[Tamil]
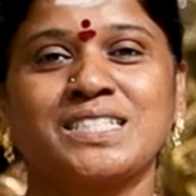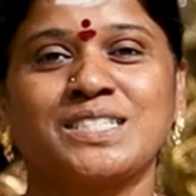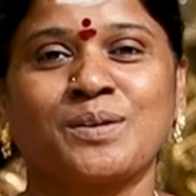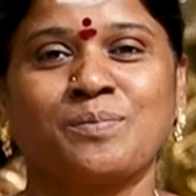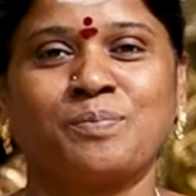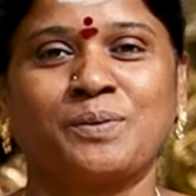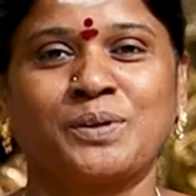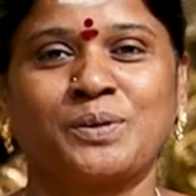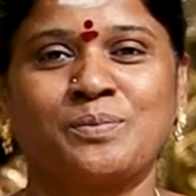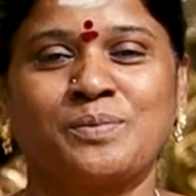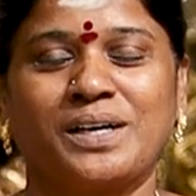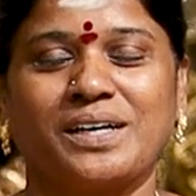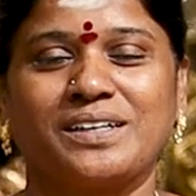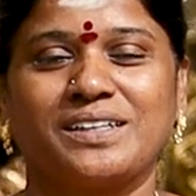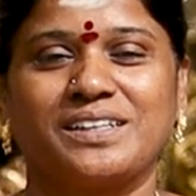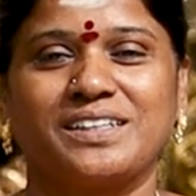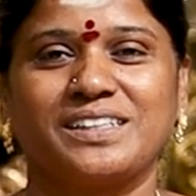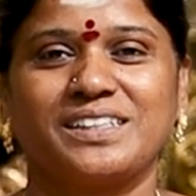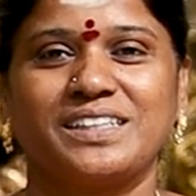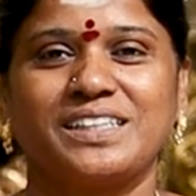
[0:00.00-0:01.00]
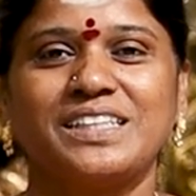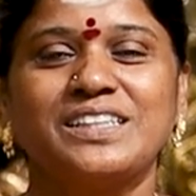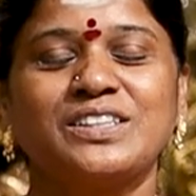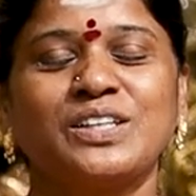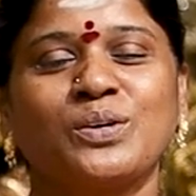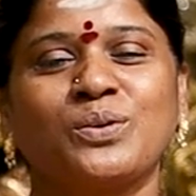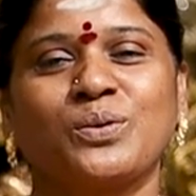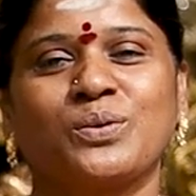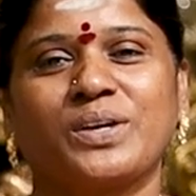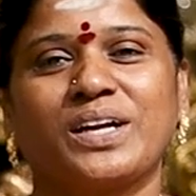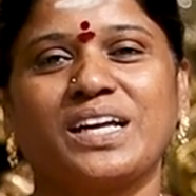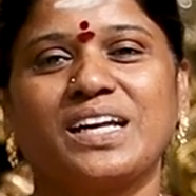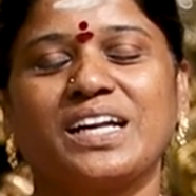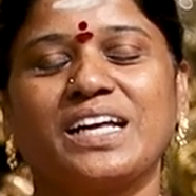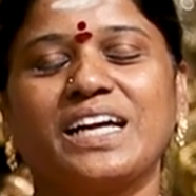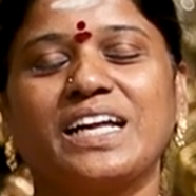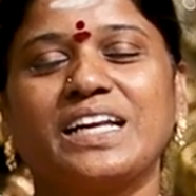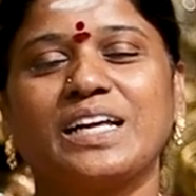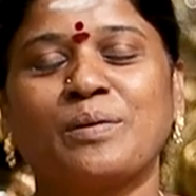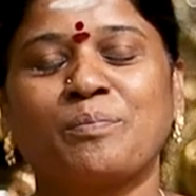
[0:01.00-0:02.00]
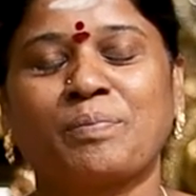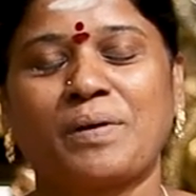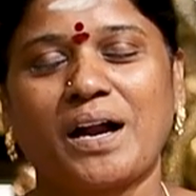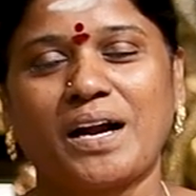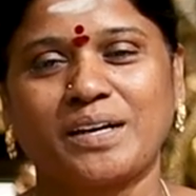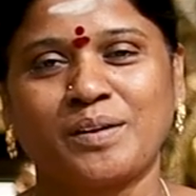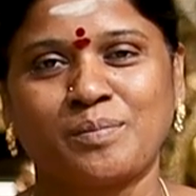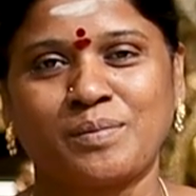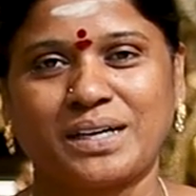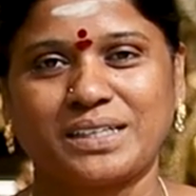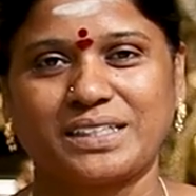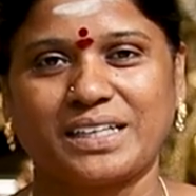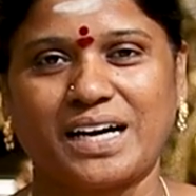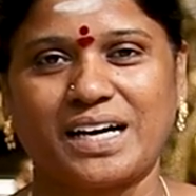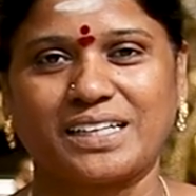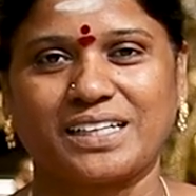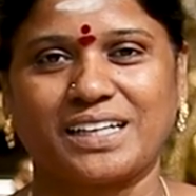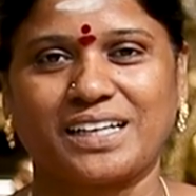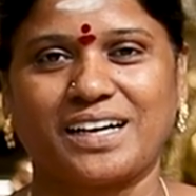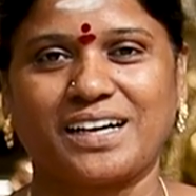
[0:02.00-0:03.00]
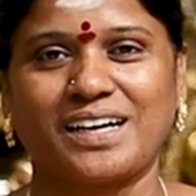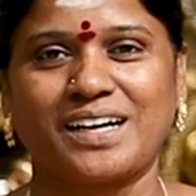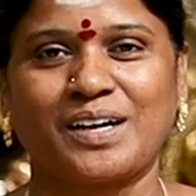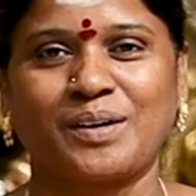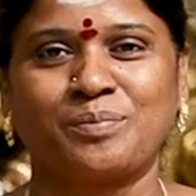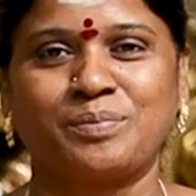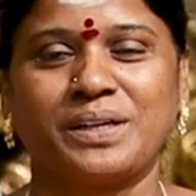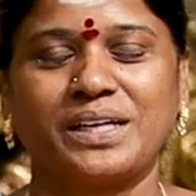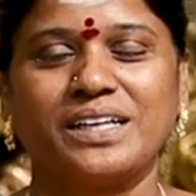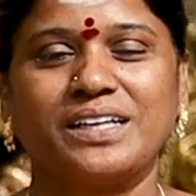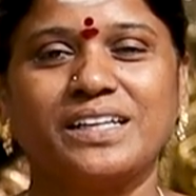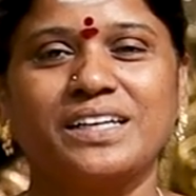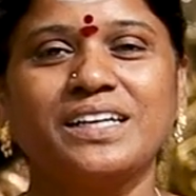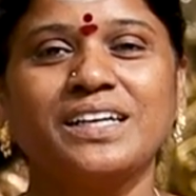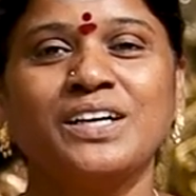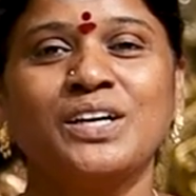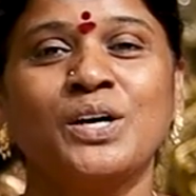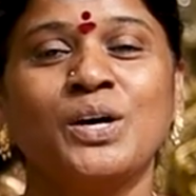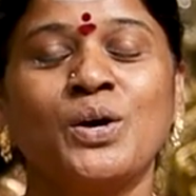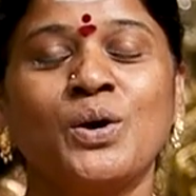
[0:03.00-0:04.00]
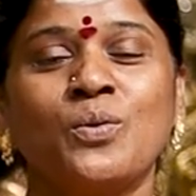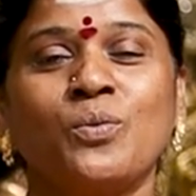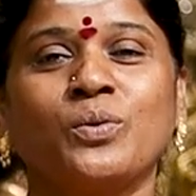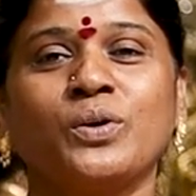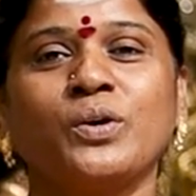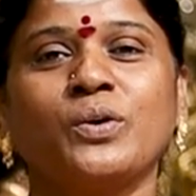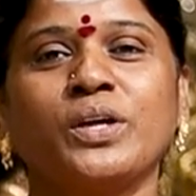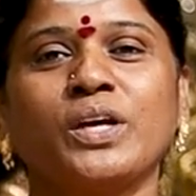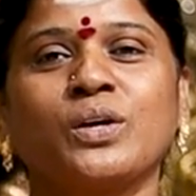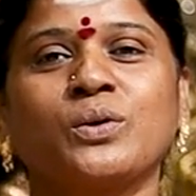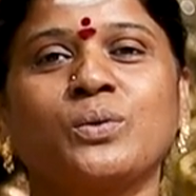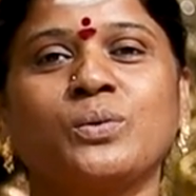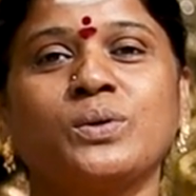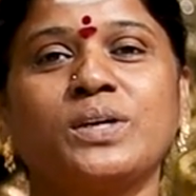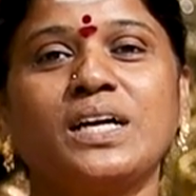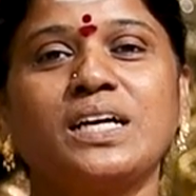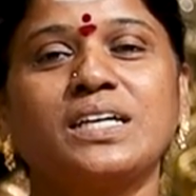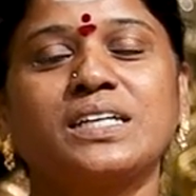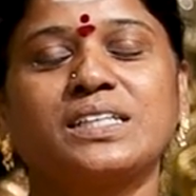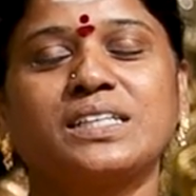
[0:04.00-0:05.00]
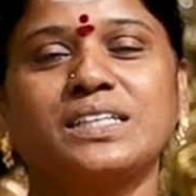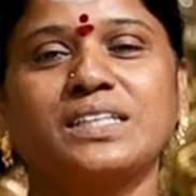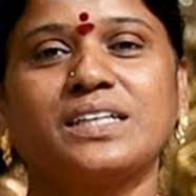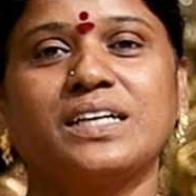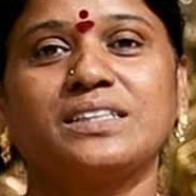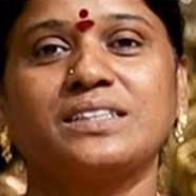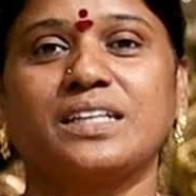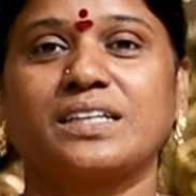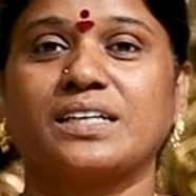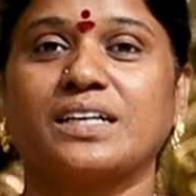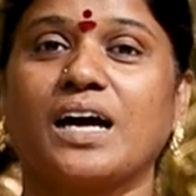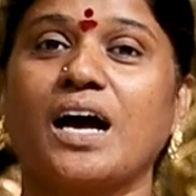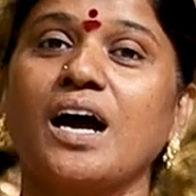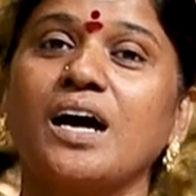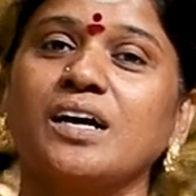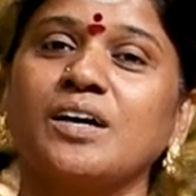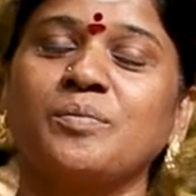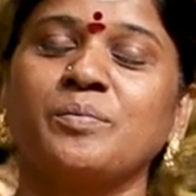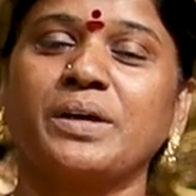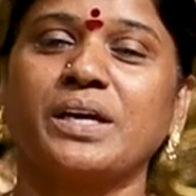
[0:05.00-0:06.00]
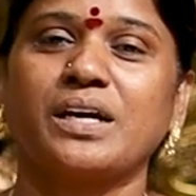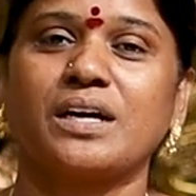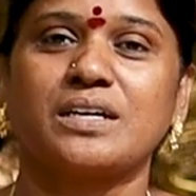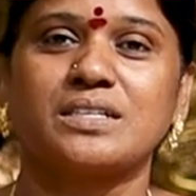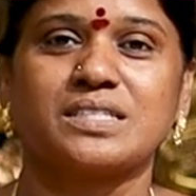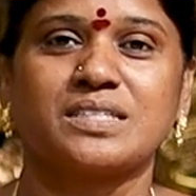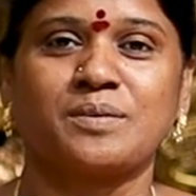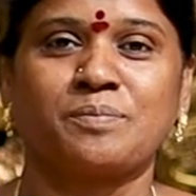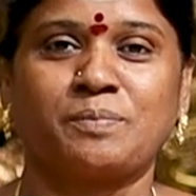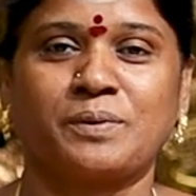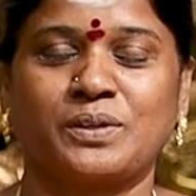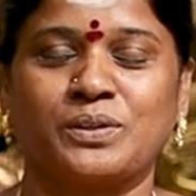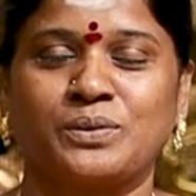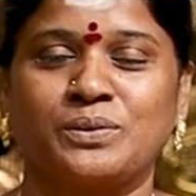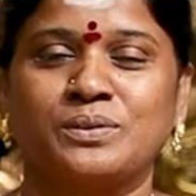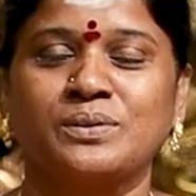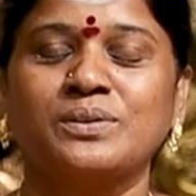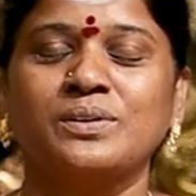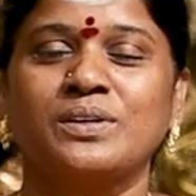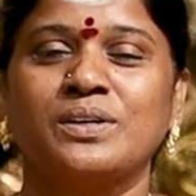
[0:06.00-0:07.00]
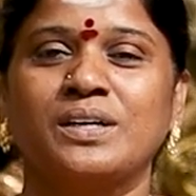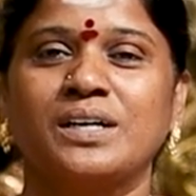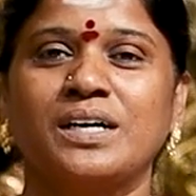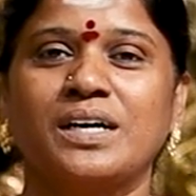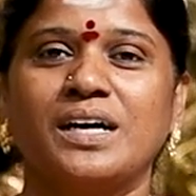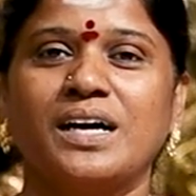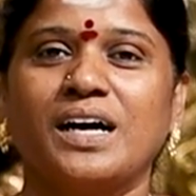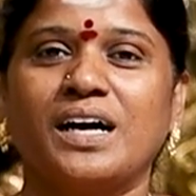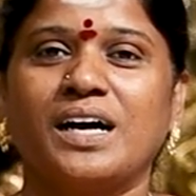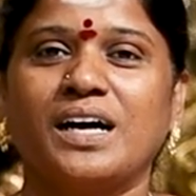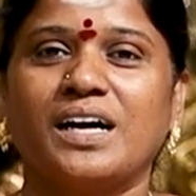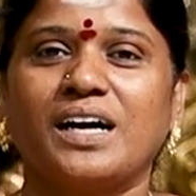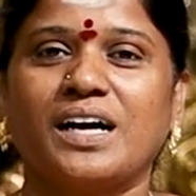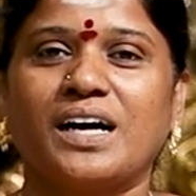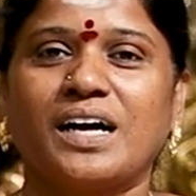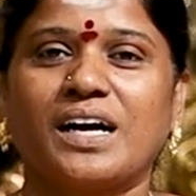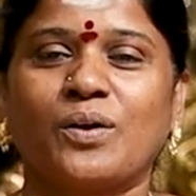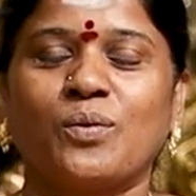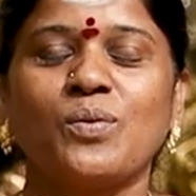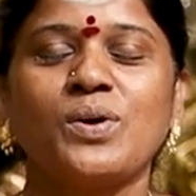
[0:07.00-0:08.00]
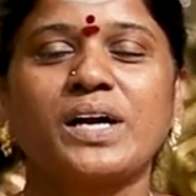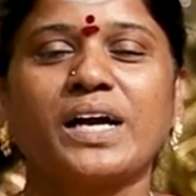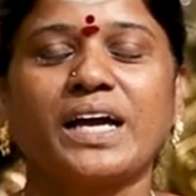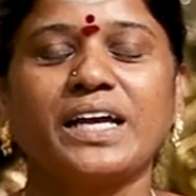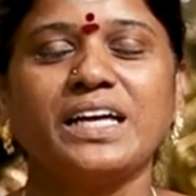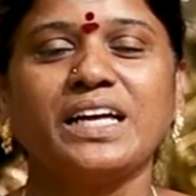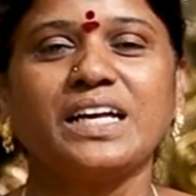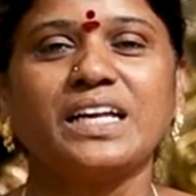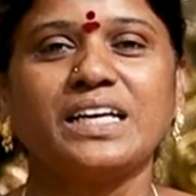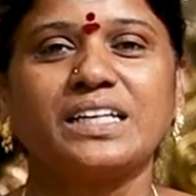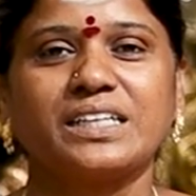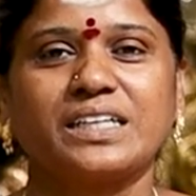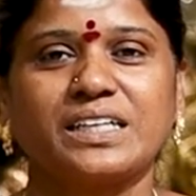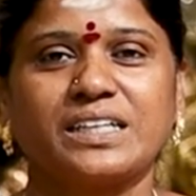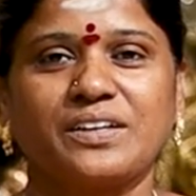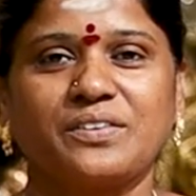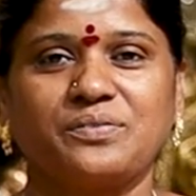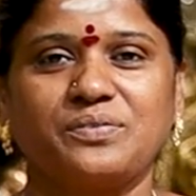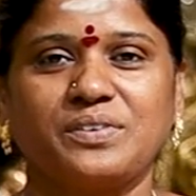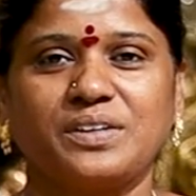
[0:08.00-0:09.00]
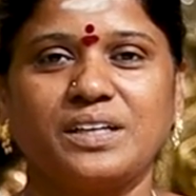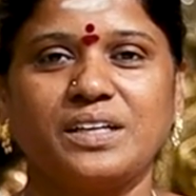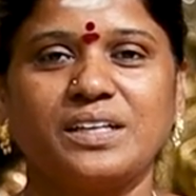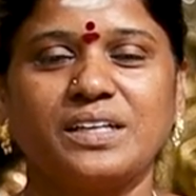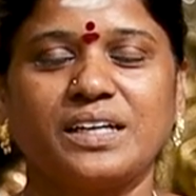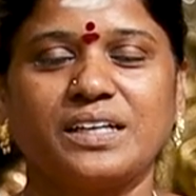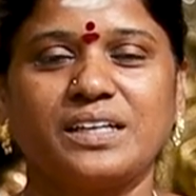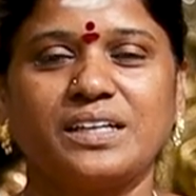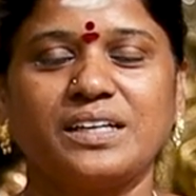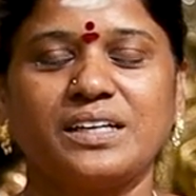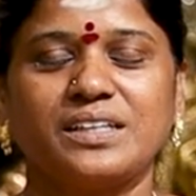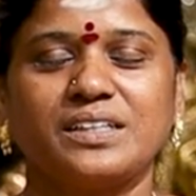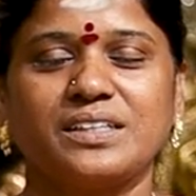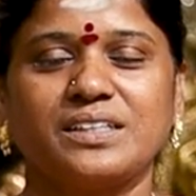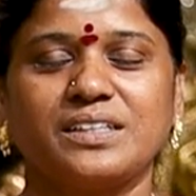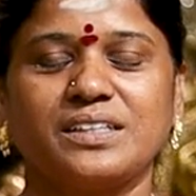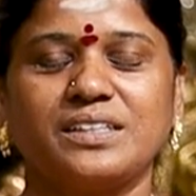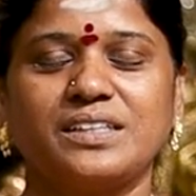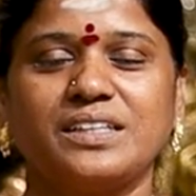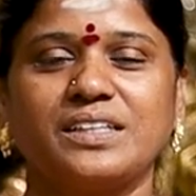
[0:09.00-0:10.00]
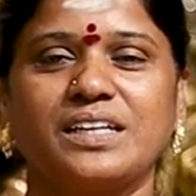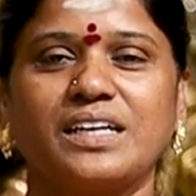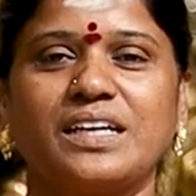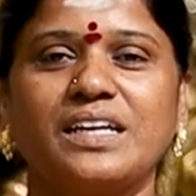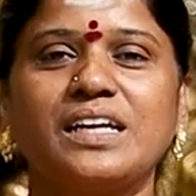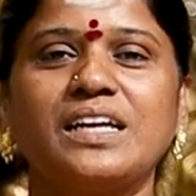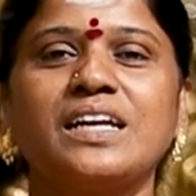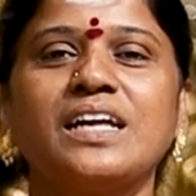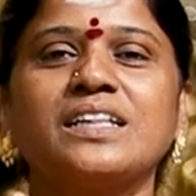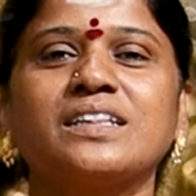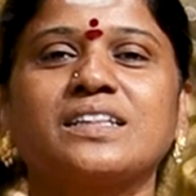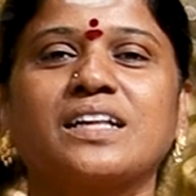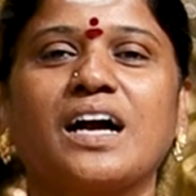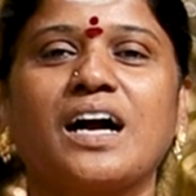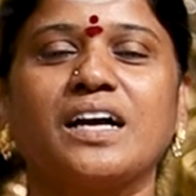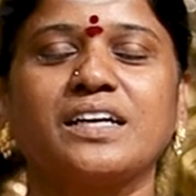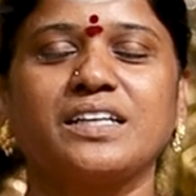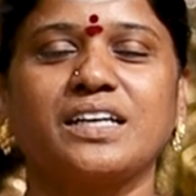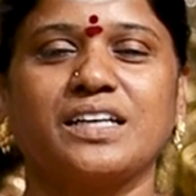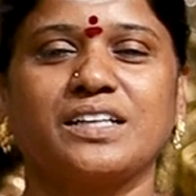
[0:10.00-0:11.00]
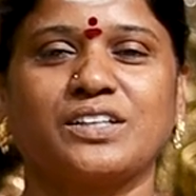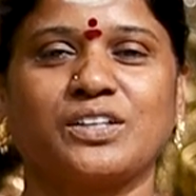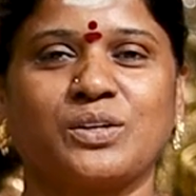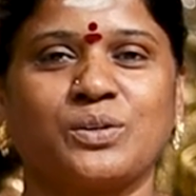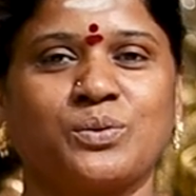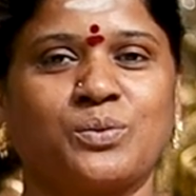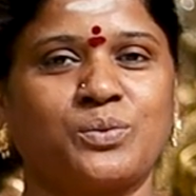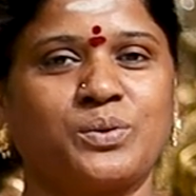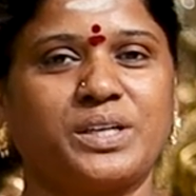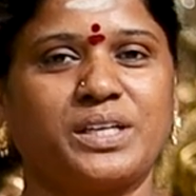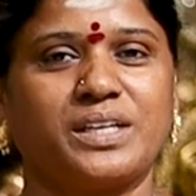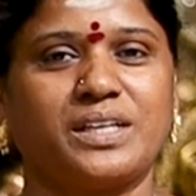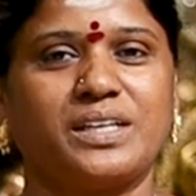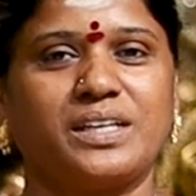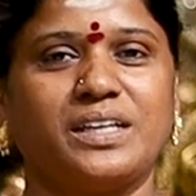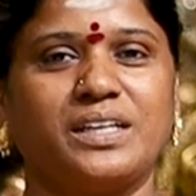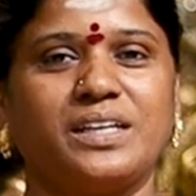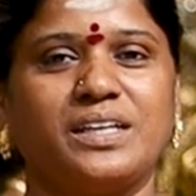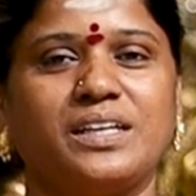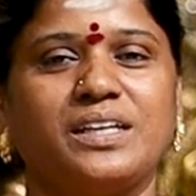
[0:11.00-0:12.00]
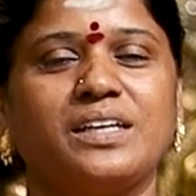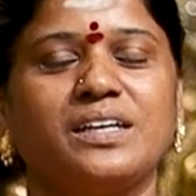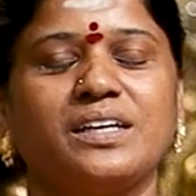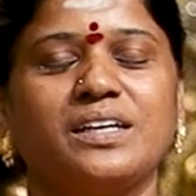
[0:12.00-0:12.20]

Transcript: ஆசைப்படுமா இந்த குரல்ல என்னைய பாட மாட்டாங்களா அப்படின்னு உன்னுடைய குரலுக்கு அந்த ராகமே ஆசைப்படும் உன் கையில இருக்கிற வீணை இது எல்லாம் தாங்கி இருக்கக்கூடிய நீ